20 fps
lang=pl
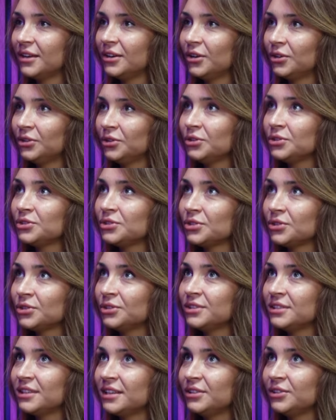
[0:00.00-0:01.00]
o to, co
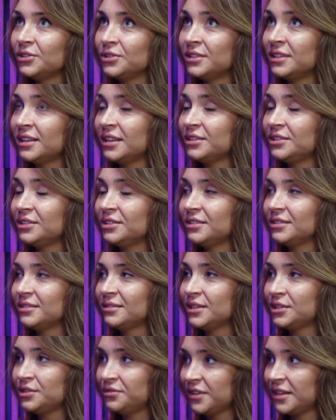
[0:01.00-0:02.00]
chce dostać
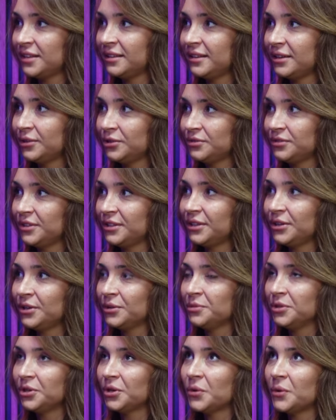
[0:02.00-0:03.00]
na święta od
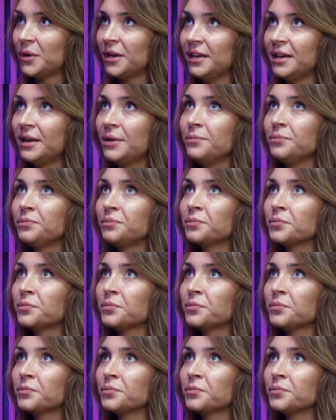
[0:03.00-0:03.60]
świętego Mikołaja.